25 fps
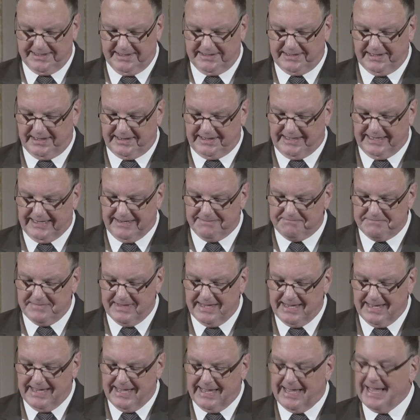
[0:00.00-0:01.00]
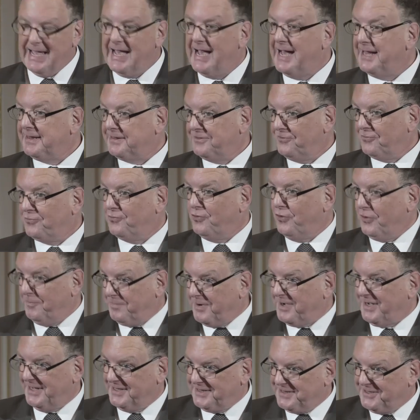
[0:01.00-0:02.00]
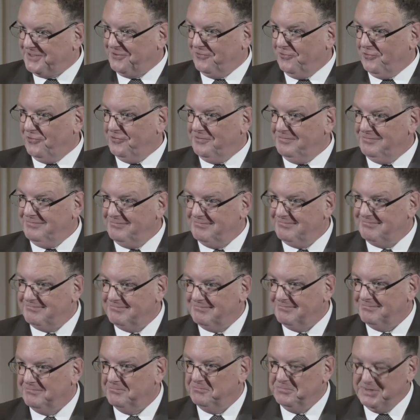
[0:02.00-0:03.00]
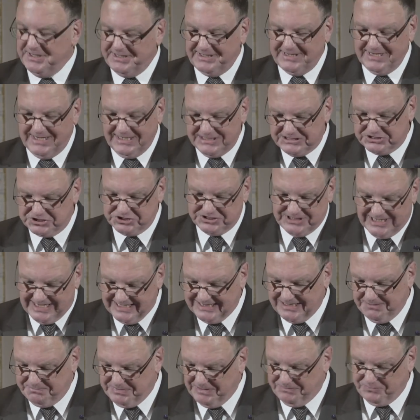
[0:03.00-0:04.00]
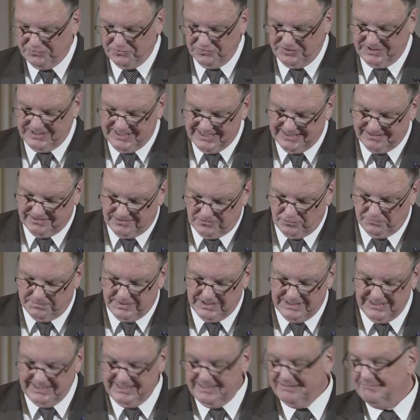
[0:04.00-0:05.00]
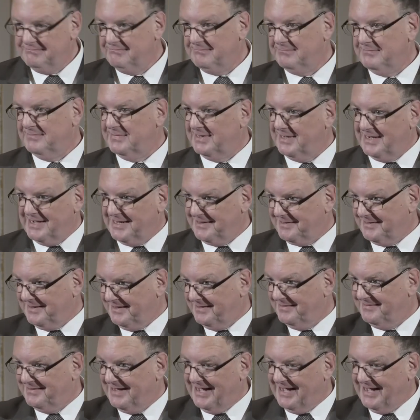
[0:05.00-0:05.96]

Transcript: Das ist die erste Kooperation mit der Staatsbibliothek zu Berlin. Herzlichen